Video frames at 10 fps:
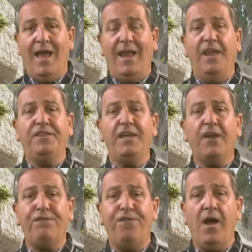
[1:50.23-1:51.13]
الذي
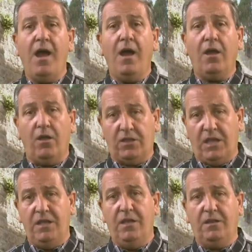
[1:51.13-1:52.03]
يرفع
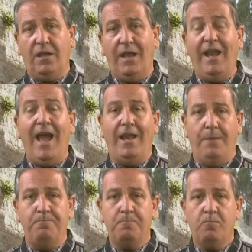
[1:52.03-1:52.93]
خطية العالم